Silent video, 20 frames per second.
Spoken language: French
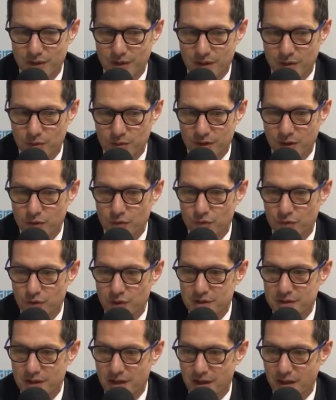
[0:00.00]
et on a une
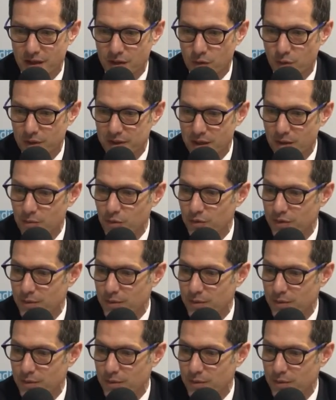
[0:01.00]
force incroyable.